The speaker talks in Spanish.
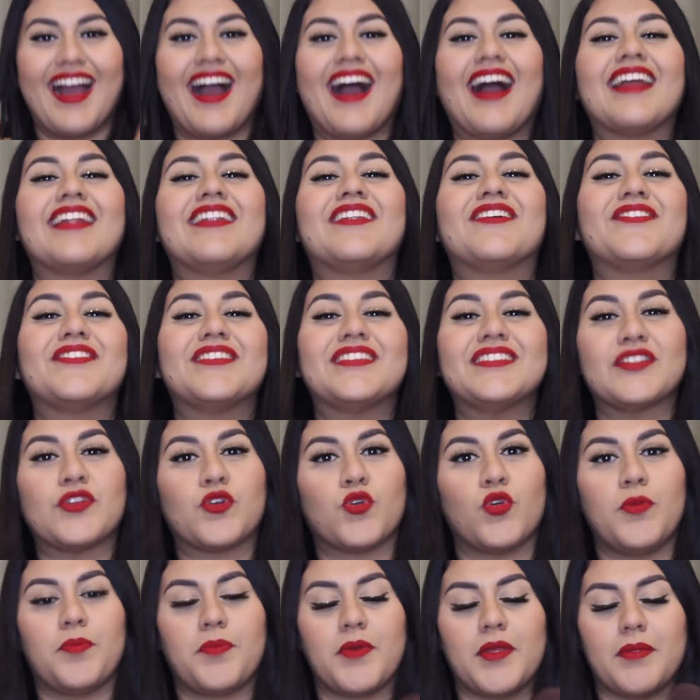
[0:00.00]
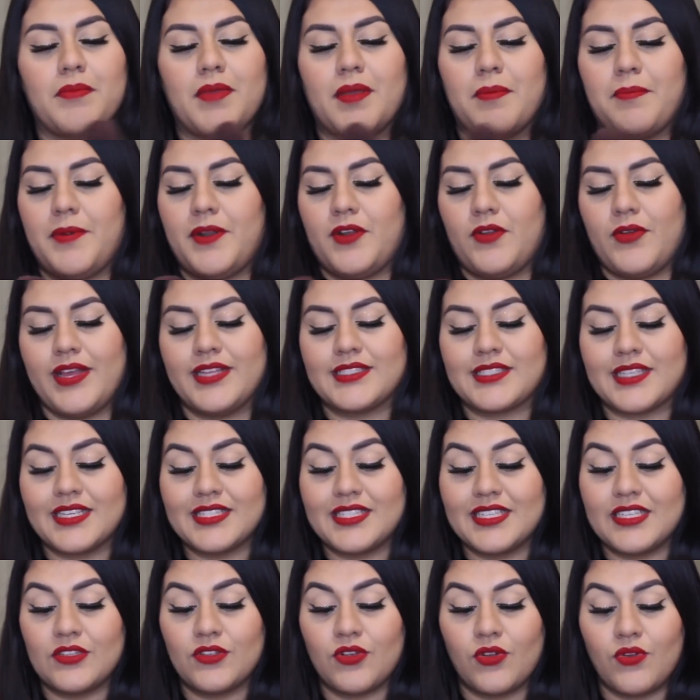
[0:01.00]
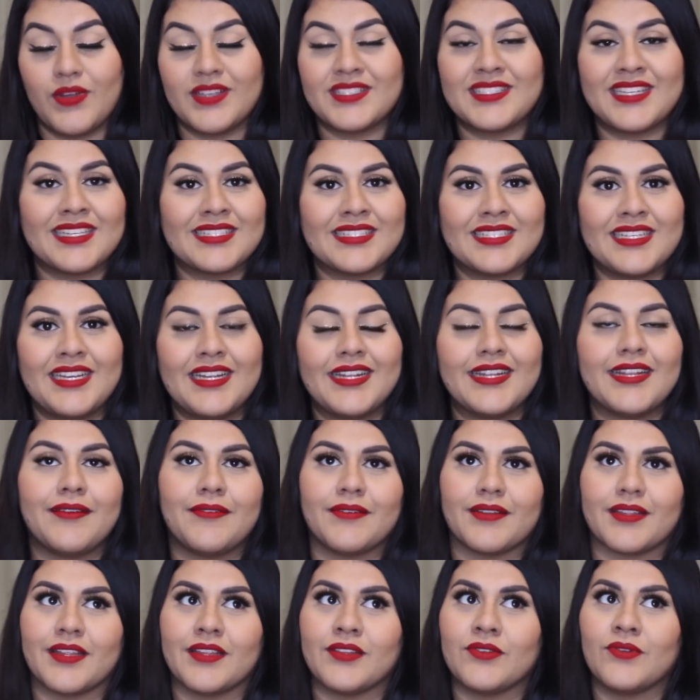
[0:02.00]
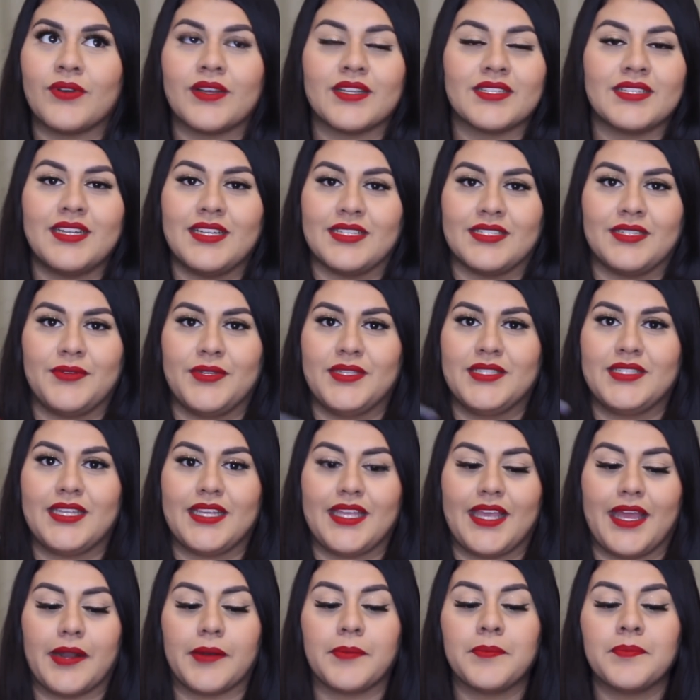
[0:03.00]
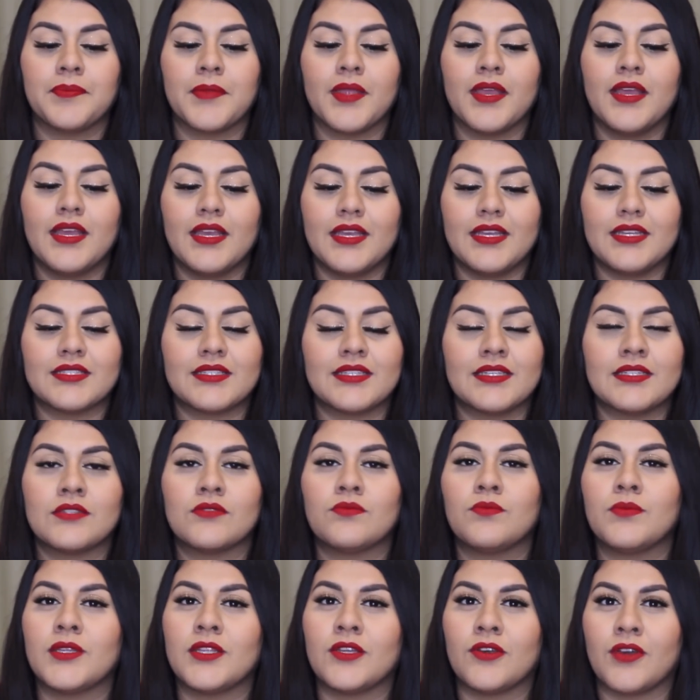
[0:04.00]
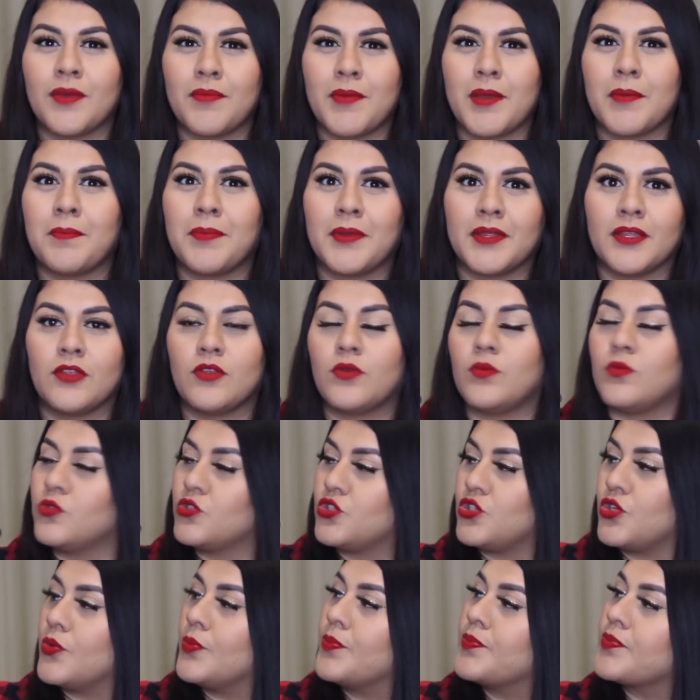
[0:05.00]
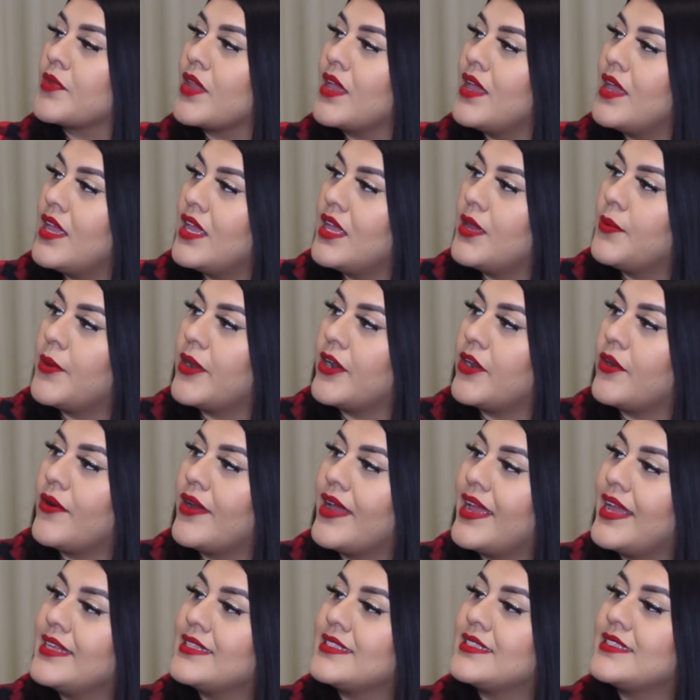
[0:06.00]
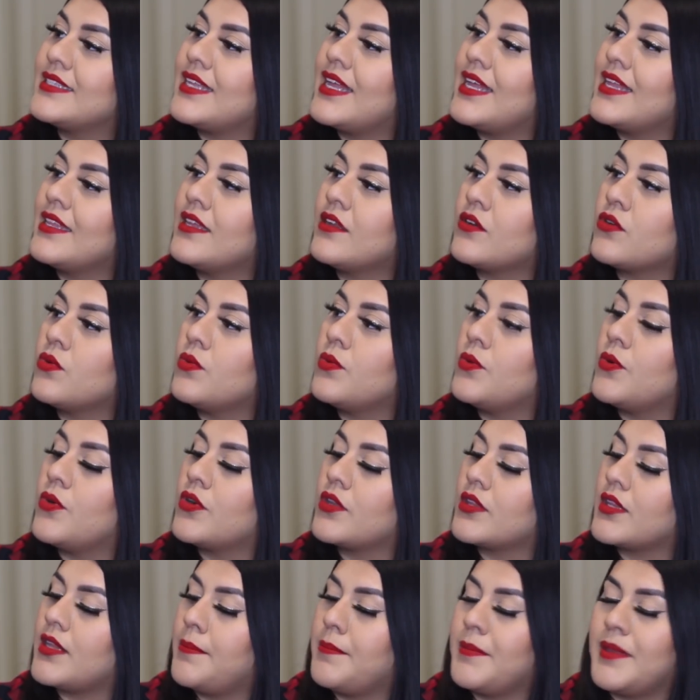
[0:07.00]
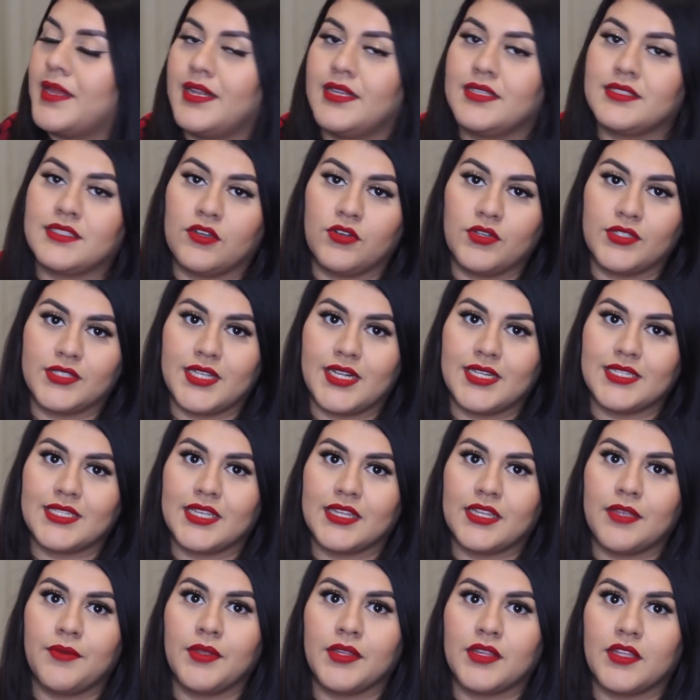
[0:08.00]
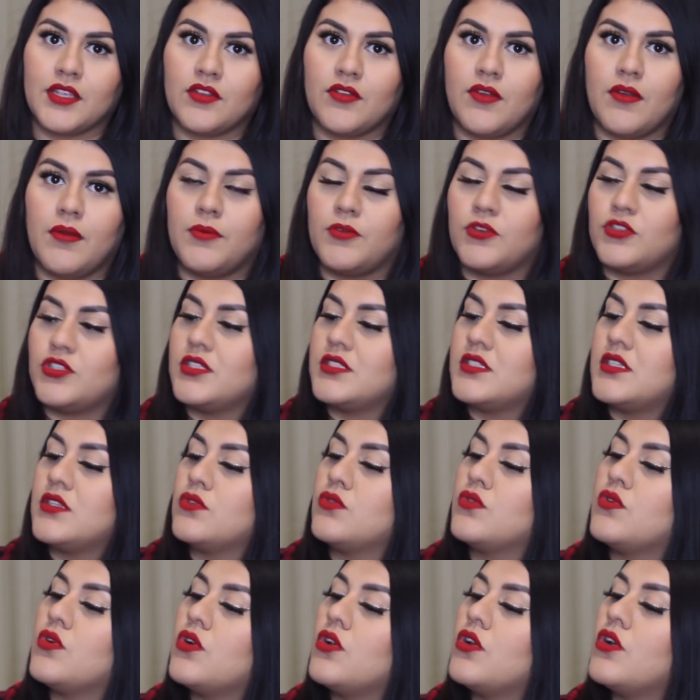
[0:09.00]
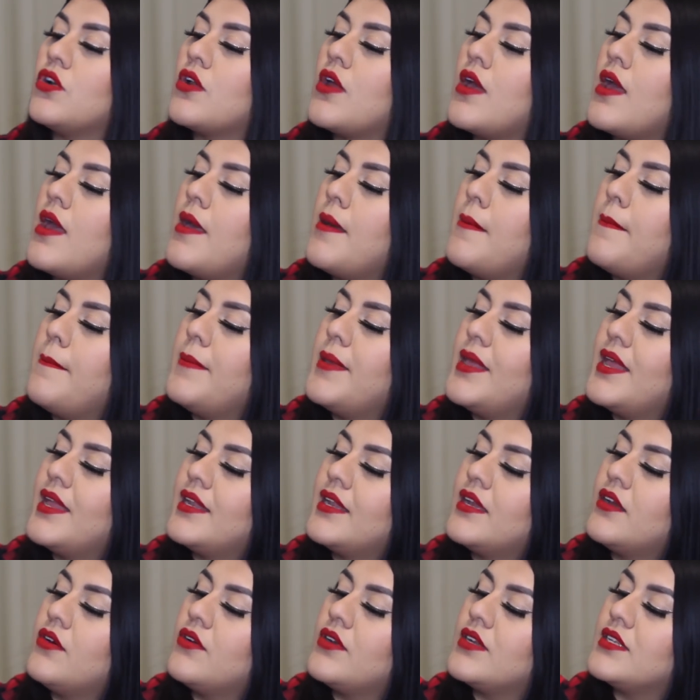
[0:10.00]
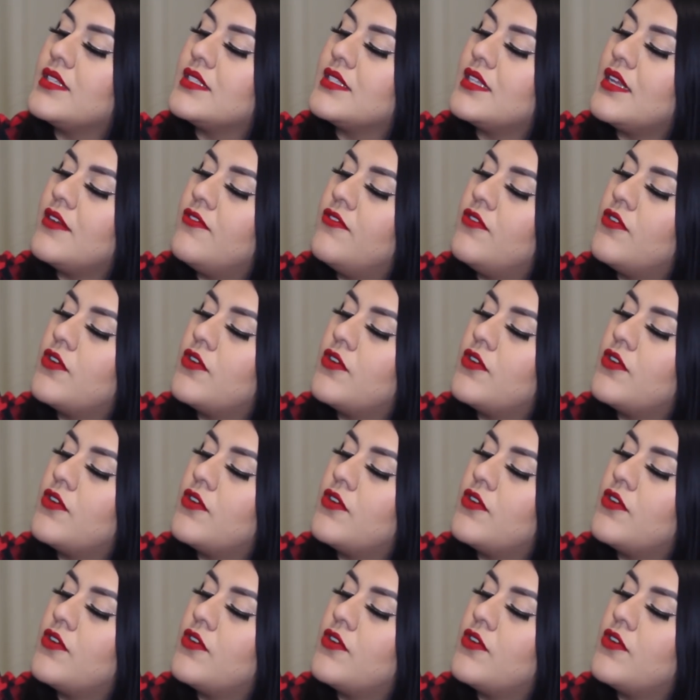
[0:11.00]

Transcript: Ay, no, discúlpenme, pero es que si no lo hacía así, la verdad nunca se las iba a enseñar. Y este es un video que me han pedido mucho. Y bueno, esta de rubor también les digo es del 729 brochas de color Viene con esta